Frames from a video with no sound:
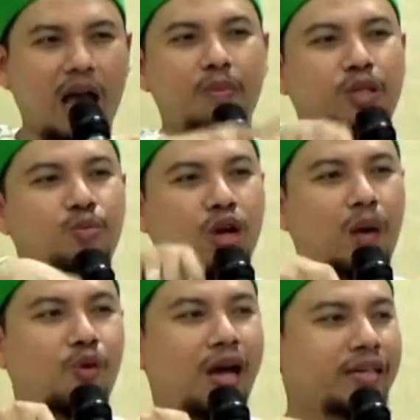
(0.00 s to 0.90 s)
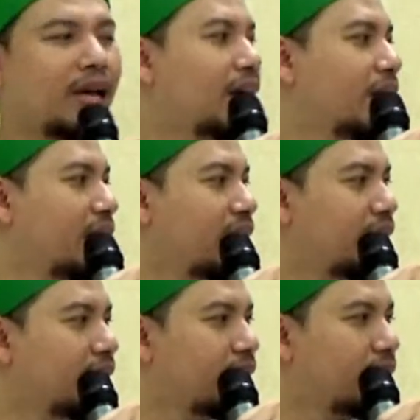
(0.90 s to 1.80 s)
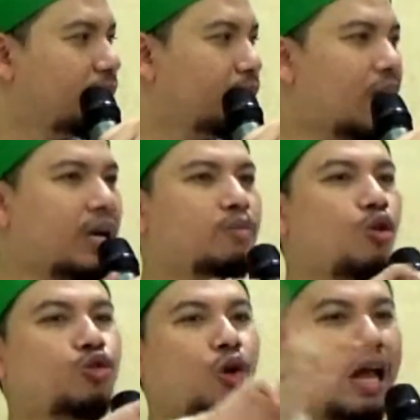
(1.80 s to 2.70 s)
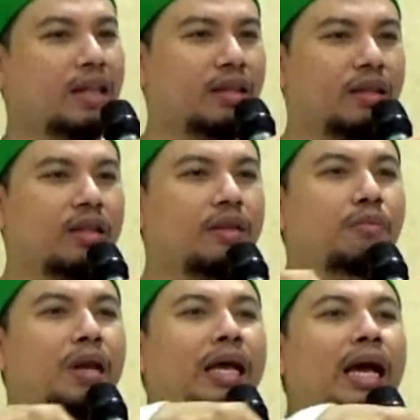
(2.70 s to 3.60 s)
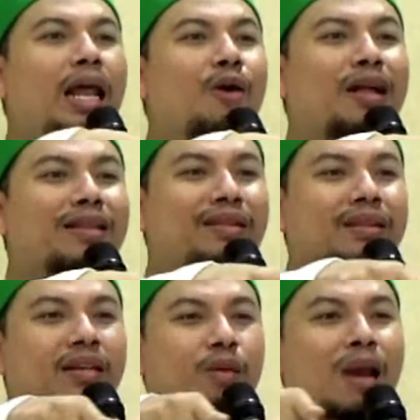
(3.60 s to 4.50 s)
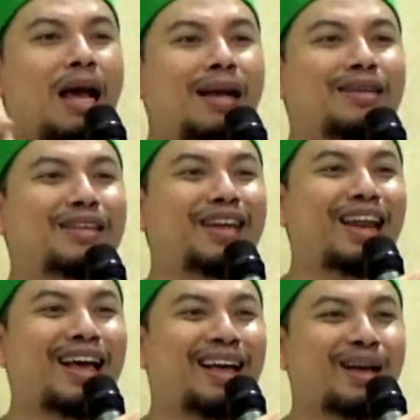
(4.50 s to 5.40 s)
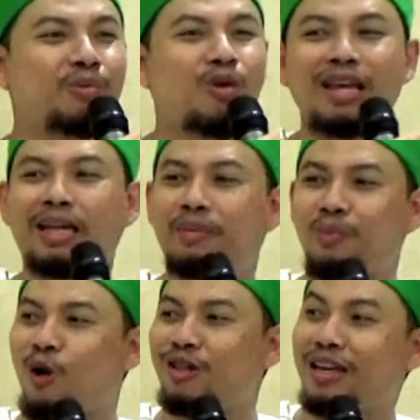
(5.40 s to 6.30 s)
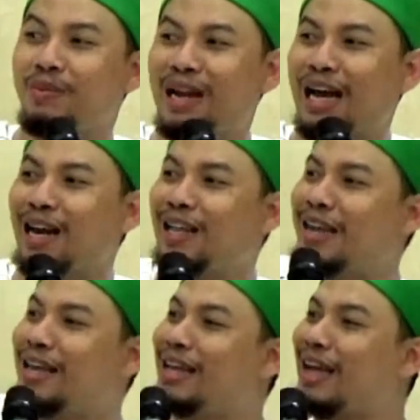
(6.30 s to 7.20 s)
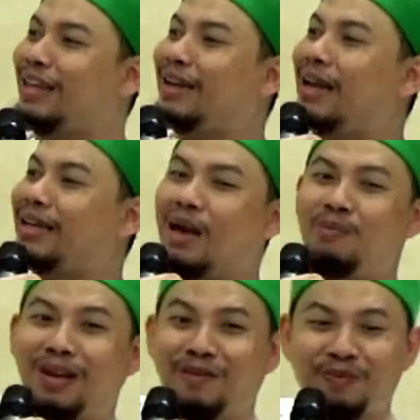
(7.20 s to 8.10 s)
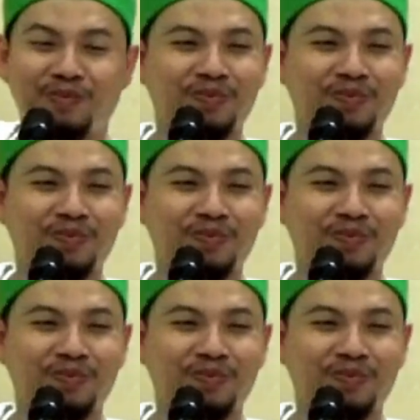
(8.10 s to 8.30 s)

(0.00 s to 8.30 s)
Habis buka puasa, mereka mau sholat, mereka lewat di belakang jendela, mau lihat pohonnya di mana karena tadi kelihatan lagi ambil.